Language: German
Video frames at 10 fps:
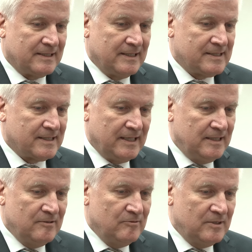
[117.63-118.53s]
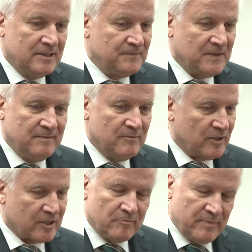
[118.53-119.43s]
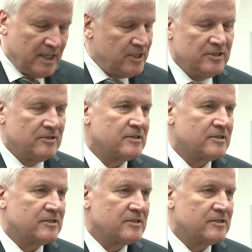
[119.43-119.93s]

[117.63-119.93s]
Das geht nur im europäischen